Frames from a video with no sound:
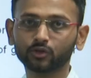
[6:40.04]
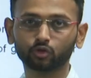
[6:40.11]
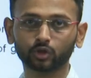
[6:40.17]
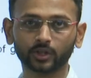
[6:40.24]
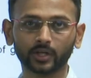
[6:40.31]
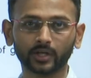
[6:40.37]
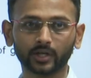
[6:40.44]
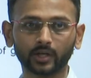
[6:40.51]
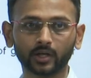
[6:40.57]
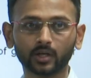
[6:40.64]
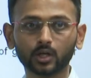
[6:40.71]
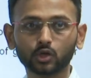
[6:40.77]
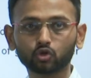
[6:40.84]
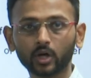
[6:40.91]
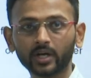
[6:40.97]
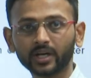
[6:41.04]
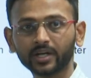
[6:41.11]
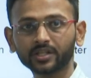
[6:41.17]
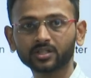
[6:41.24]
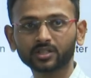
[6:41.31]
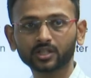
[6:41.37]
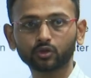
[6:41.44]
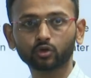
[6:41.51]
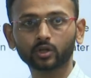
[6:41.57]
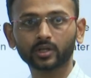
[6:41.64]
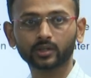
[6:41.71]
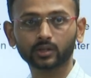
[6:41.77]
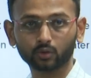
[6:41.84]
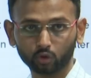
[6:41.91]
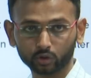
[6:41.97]
चेंज होता जा रहा है सॉयल का नेचर चेंज
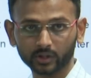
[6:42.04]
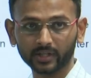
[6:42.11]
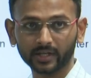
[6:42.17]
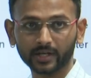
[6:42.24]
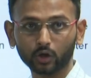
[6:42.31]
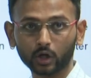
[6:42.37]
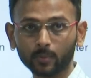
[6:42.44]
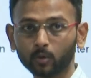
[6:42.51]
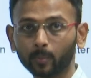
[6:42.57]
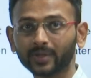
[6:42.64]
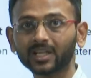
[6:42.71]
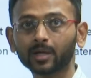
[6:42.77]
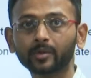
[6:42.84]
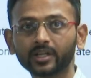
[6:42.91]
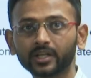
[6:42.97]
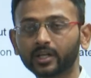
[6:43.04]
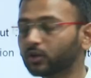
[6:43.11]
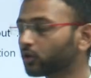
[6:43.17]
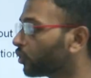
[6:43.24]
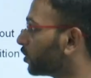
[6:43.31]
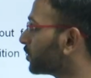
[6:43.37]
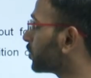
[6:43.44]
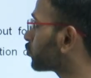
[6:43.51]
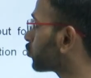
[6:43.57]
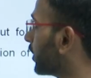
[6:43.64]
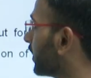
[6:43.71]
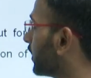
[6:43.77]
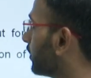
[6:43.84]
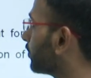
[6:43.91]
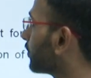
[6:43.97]
होता जा रहा है और आपको पता भी नहीं है कि कौन सा
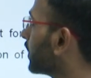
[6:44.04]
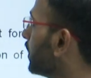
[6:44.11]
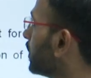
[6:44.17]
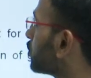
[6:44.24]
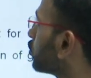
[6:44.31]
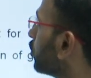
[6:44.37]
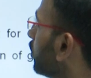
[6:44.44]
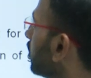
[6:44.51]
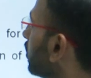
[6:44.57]
सॉयल है सो